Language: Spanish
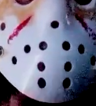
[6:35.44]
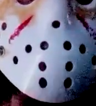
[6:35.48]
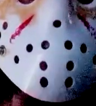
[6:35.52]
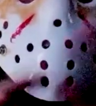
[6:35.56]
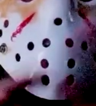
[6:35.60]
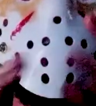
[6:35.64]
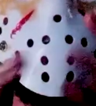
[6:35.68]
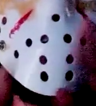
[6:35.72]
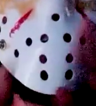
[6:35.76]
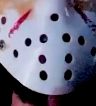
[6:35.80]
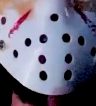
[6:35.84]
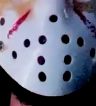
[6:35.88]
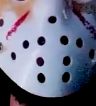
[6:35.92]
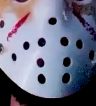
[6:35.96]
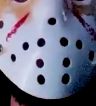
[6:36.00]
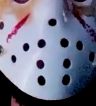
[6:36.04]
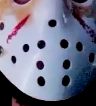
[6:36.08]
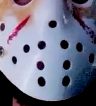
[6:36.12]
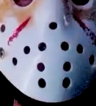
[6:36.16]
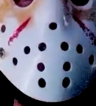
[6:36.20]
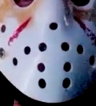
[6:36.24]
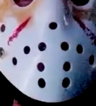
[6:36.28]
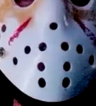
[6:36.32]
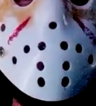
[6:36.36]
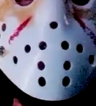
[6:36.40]
Karloff
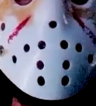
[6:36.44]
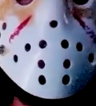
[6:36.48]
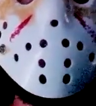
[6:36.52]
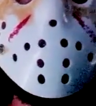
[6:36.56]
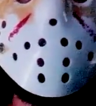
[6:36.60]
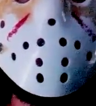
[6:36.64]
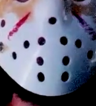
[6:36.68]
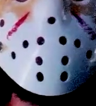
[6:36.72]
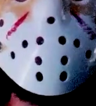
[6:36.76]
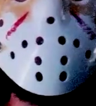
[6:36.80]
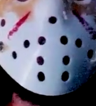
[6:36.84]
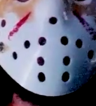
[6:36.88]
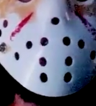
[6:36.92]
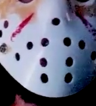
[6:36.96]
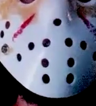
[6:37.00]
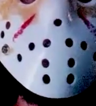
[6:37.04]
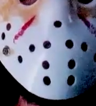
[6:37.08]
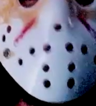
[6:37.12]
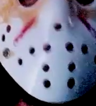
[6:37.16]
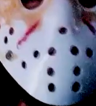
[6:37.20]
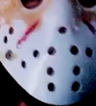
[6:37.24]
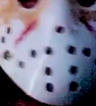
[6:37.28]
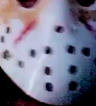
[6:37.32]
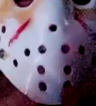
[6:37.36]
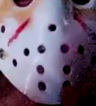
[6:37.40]
y
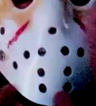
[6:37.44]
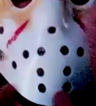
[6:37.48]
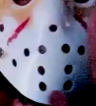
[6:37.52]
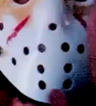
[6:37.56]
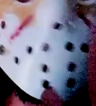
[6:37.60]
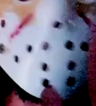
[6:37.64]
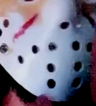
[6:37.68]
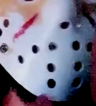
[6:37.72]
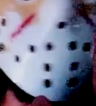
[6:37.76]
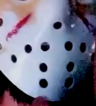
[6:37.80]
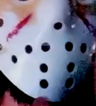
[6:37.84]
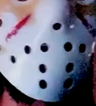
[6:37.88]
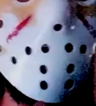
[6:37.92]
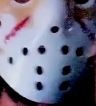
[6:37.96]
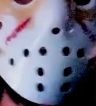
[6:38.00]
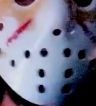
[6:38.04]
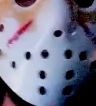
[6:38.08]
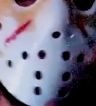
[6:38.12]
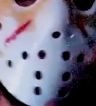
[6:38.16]
Barbara Steele, o